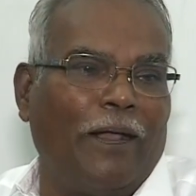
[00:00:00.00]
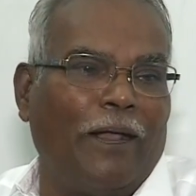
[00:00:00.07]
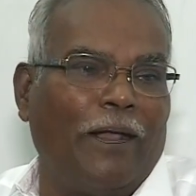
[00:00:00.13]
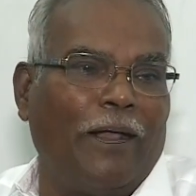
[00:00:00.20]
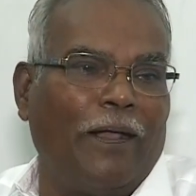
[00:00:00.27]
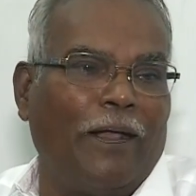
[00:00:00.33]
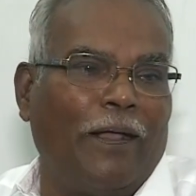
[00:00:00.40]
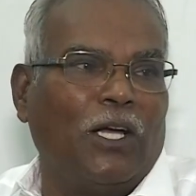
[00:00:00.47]

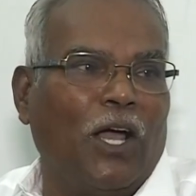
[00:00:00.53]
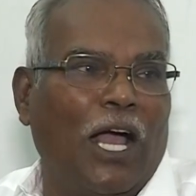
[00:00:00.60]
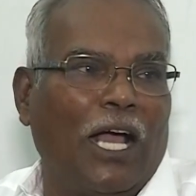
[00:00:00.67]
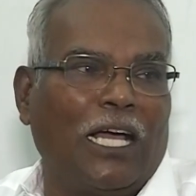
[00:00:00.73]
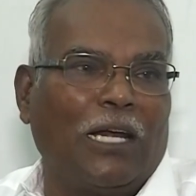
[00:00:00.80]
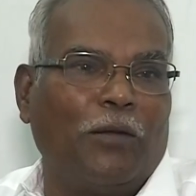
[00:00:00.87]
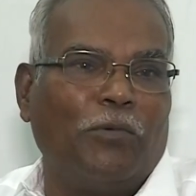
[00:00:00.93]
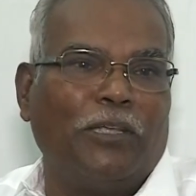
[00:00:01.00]
அராஜகம்
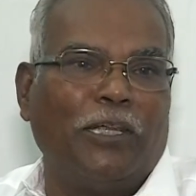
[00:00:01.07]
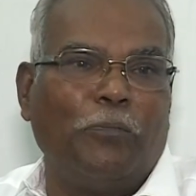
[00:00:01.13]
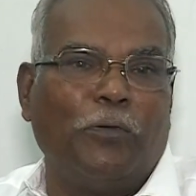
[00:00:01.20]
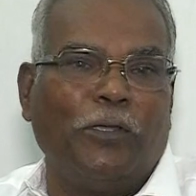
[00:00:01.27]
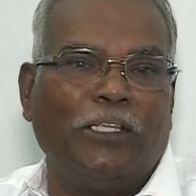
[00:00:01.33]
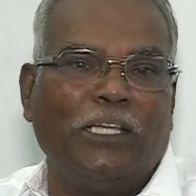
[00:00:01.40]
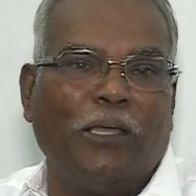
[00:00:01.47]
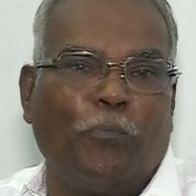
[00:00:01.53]
அக்கிரமத்தை
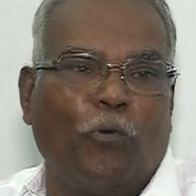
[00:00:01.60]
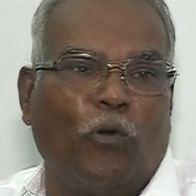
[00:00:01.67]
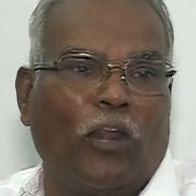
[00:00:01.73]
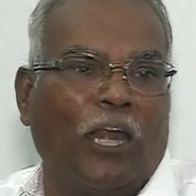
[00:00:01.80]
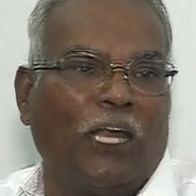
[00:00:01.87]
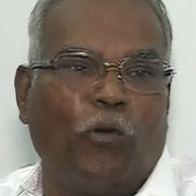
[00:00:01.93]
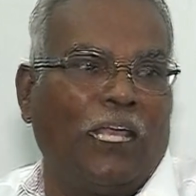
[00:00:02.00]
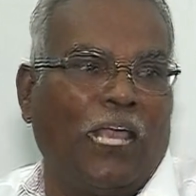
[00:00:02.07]
பற்றிய
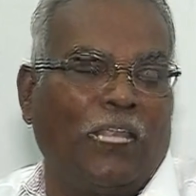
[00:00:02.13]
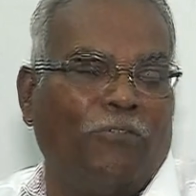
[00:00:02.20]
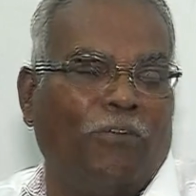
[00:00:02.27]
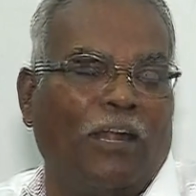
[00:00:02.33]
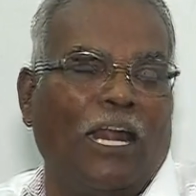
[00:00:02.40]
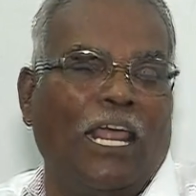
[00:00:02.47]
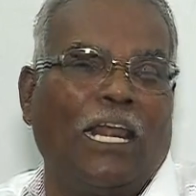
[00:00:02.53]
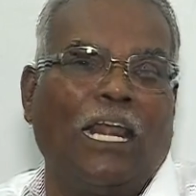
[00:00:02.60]
போராட்டம் அது
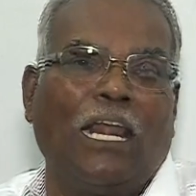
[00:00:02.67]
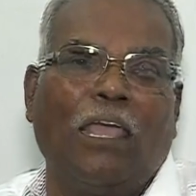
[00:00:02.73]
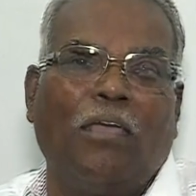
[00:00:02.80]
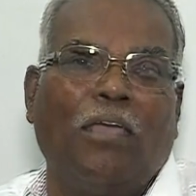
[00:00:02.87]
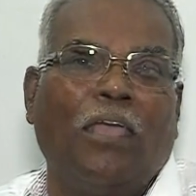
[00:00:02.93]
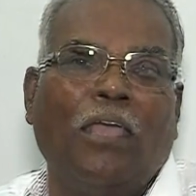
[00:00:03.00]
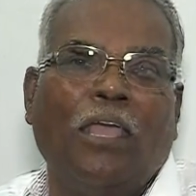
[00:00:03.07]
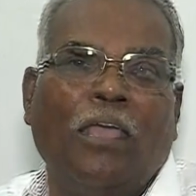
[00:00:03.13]
வரலாறுலாம்